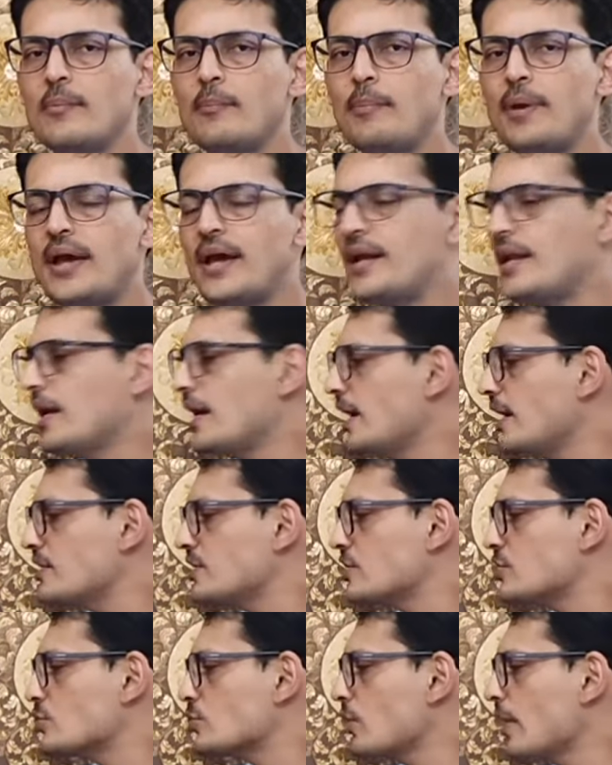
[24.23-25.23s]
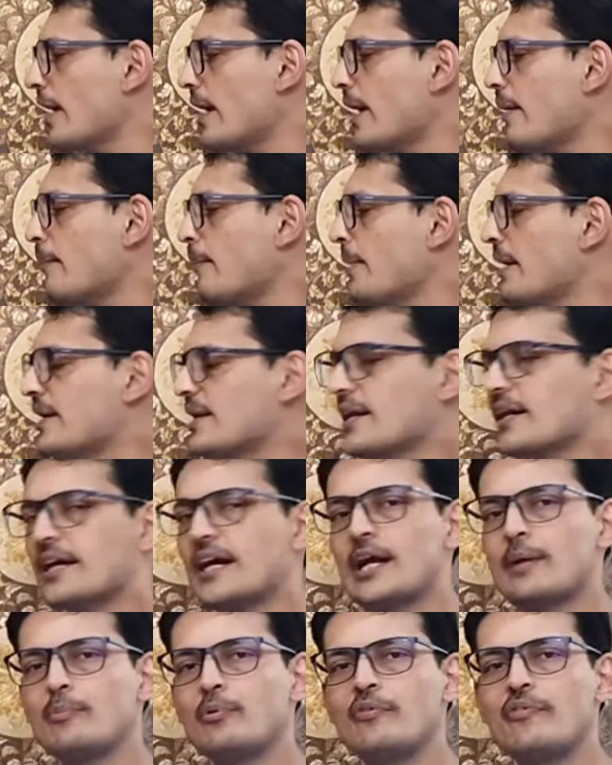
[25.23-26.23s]
पहला जिसको
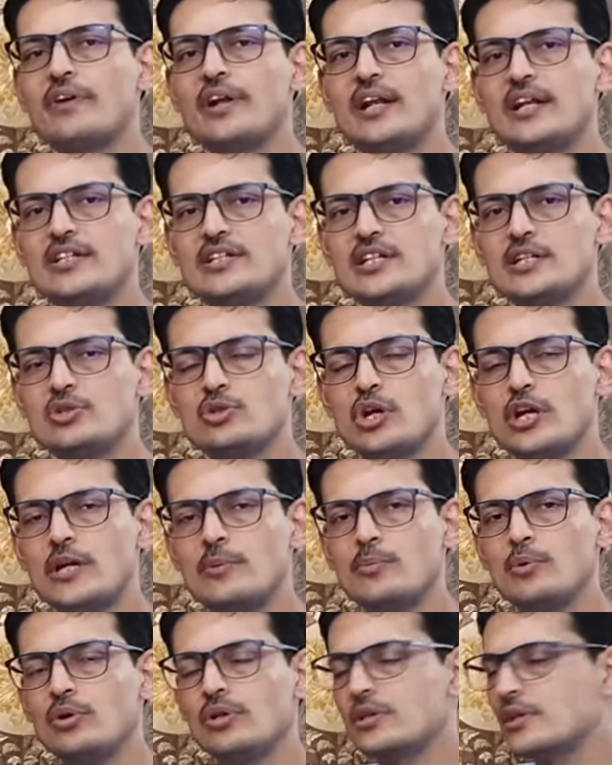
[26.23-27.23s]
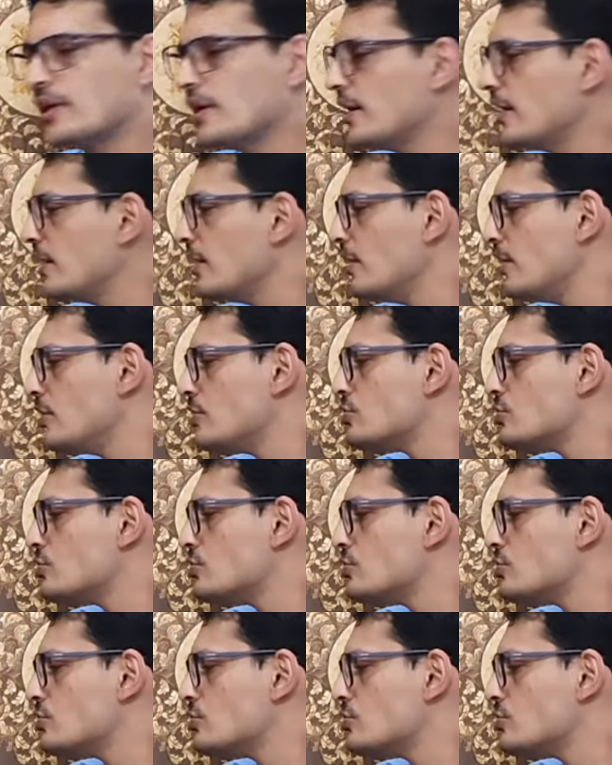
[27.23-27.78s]
मेटाकार्पोफेलेंजल जॉइंट बोलते हैं